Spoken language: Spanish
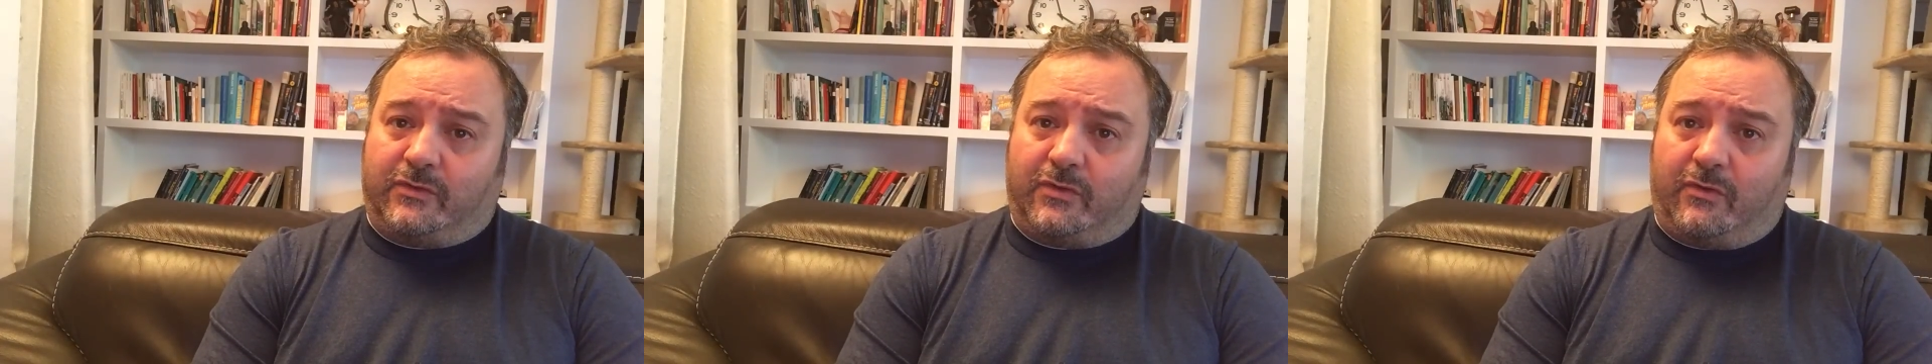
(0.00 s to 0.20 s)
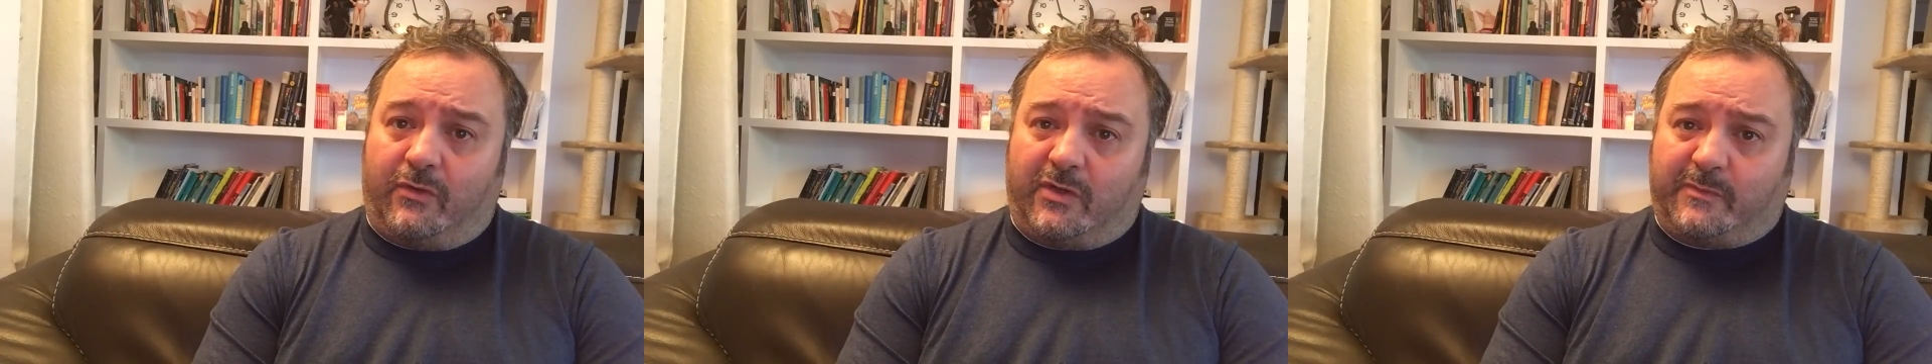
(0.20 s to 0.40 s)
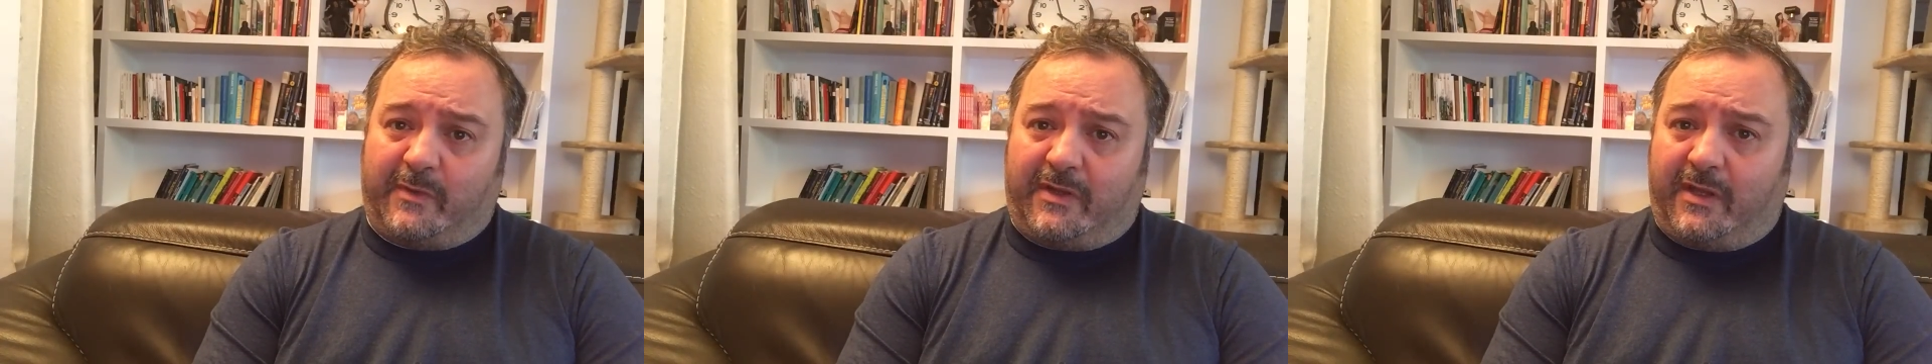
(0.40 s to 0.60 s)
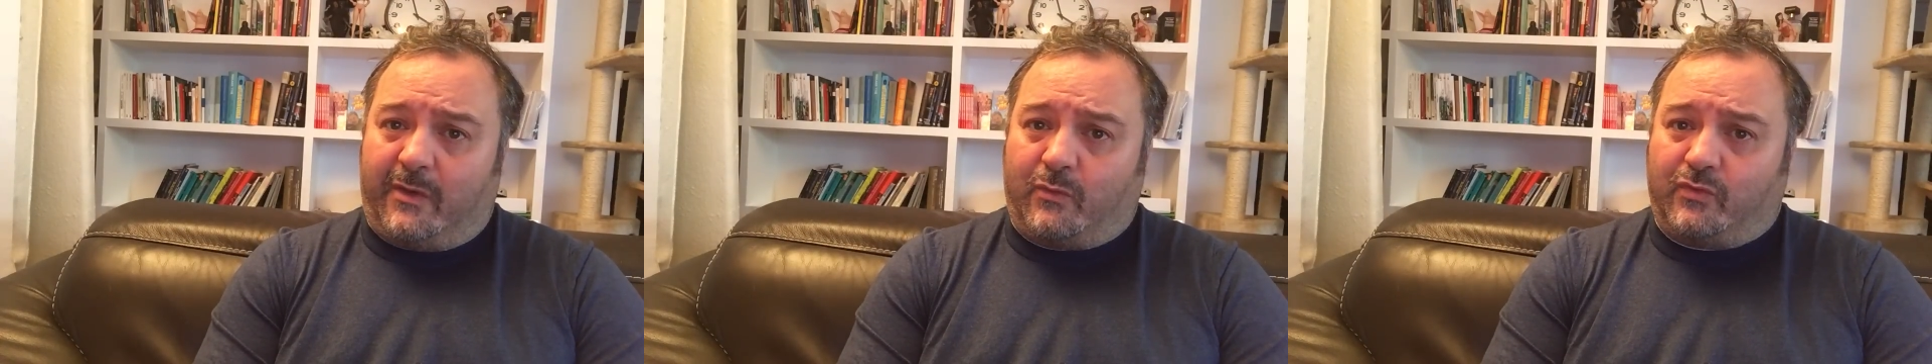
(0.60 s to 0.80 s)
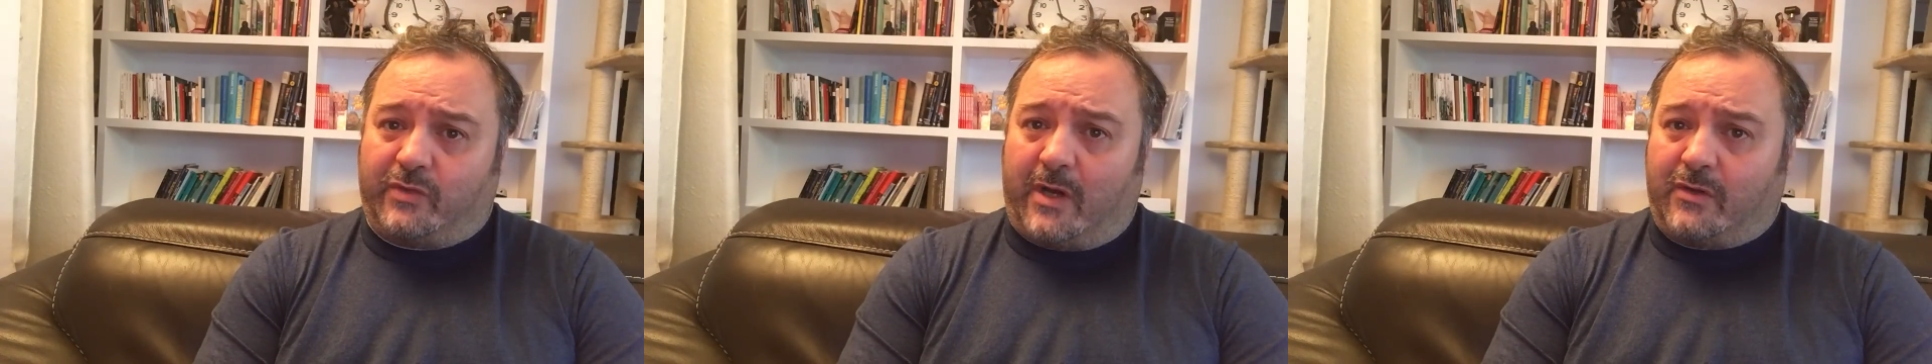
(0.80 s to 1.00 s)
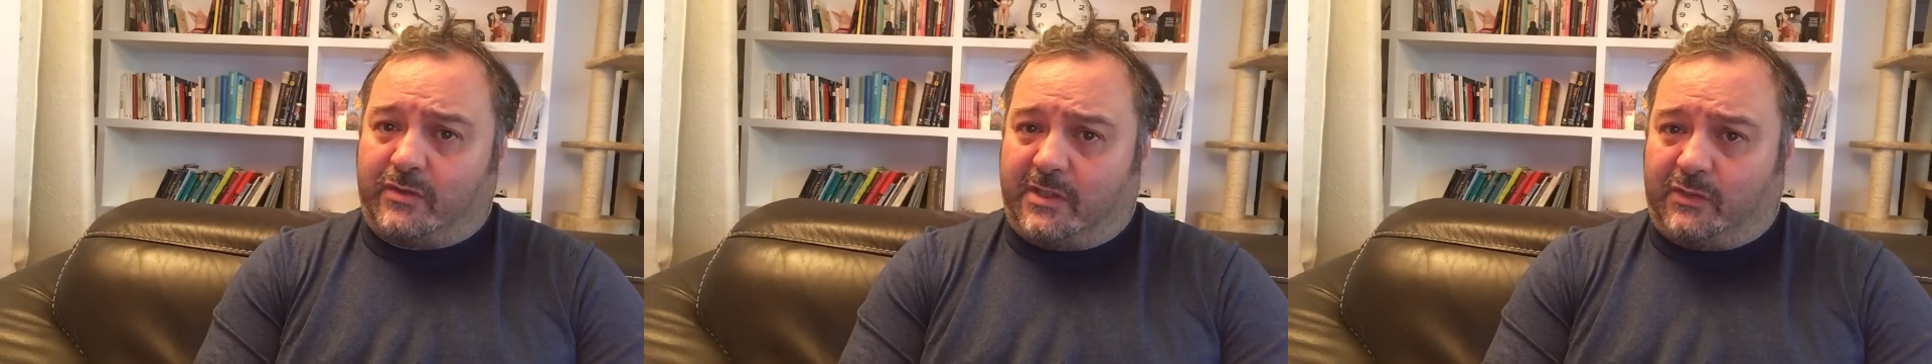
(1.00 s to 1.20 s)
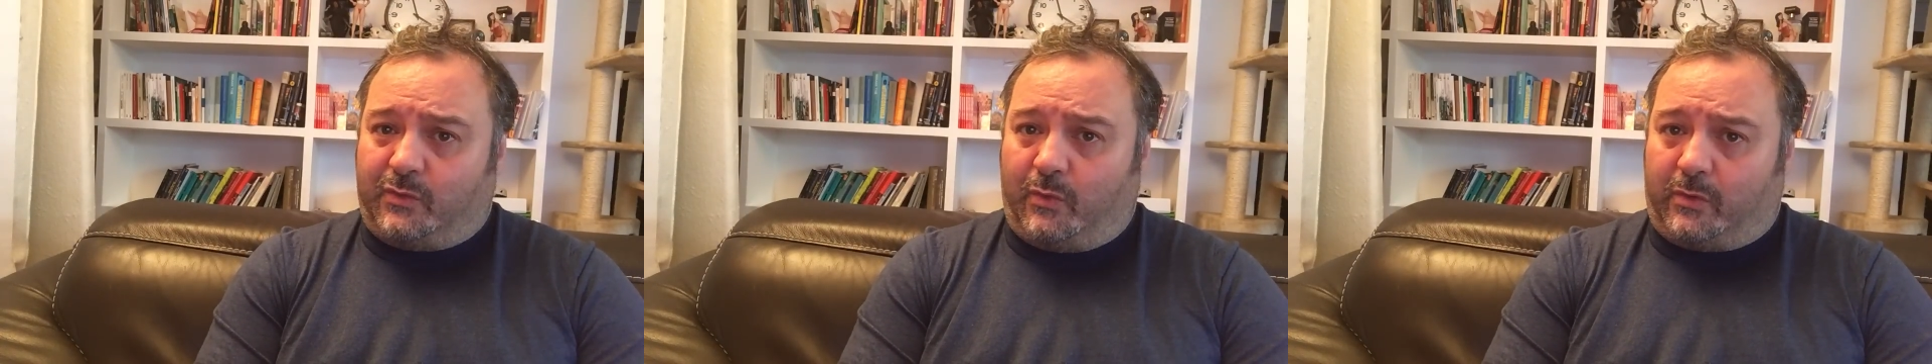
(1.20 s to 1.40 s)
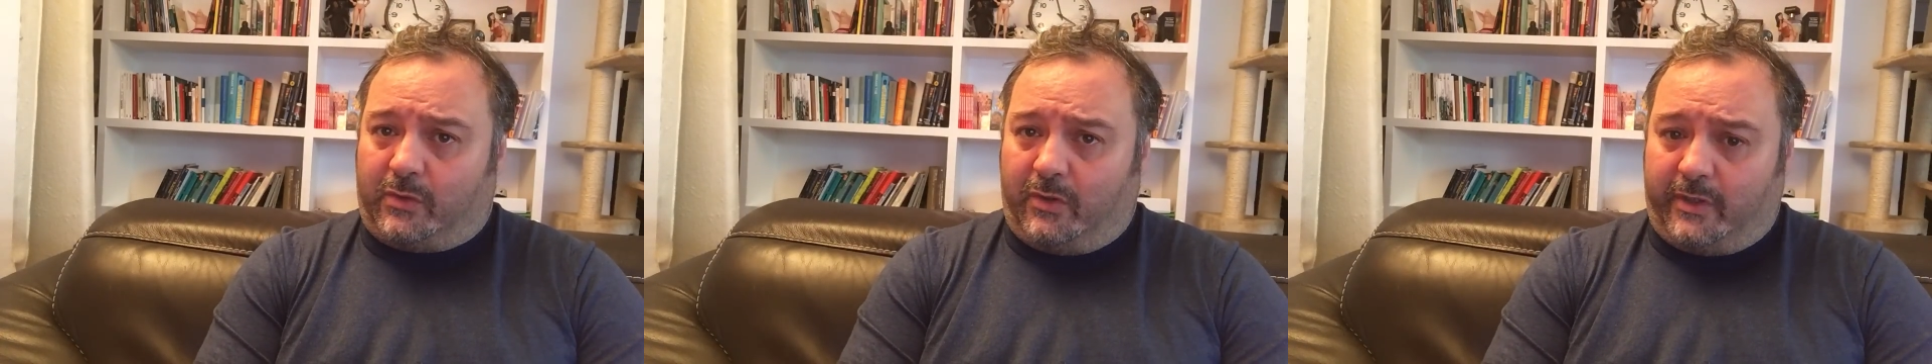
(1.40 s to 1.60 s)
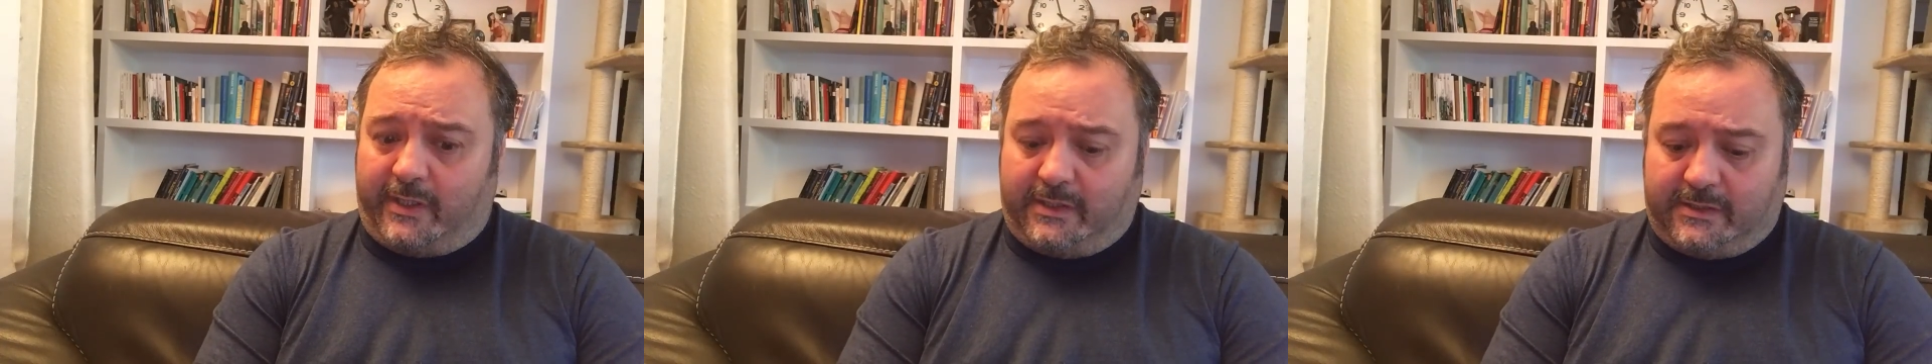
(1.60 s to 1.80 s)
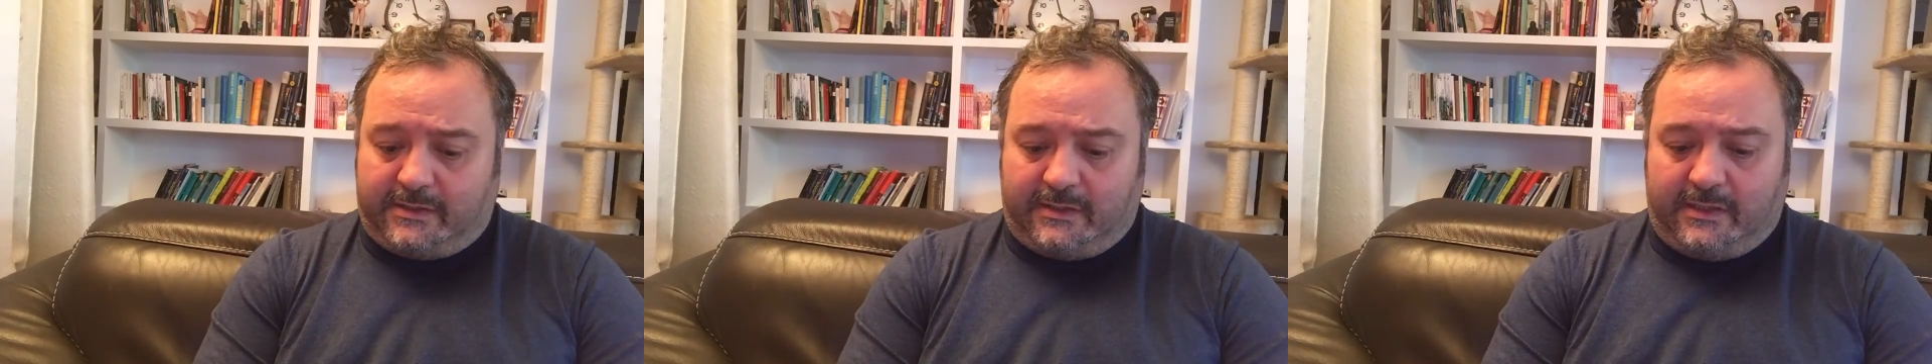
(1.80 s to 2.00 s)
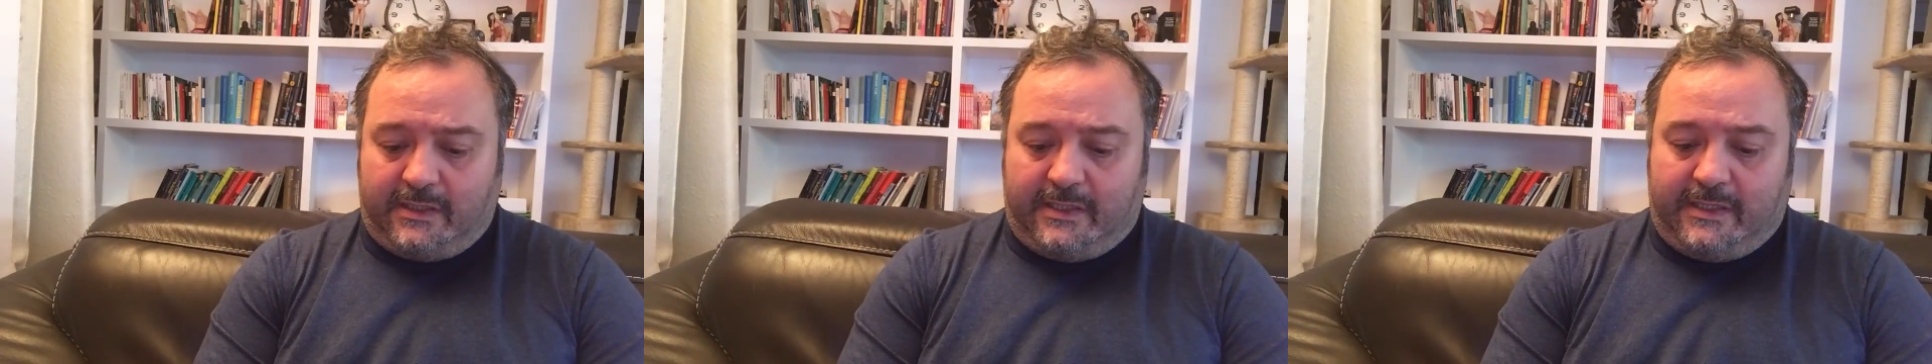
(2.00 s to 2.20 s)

Son una especie de gusanos destructores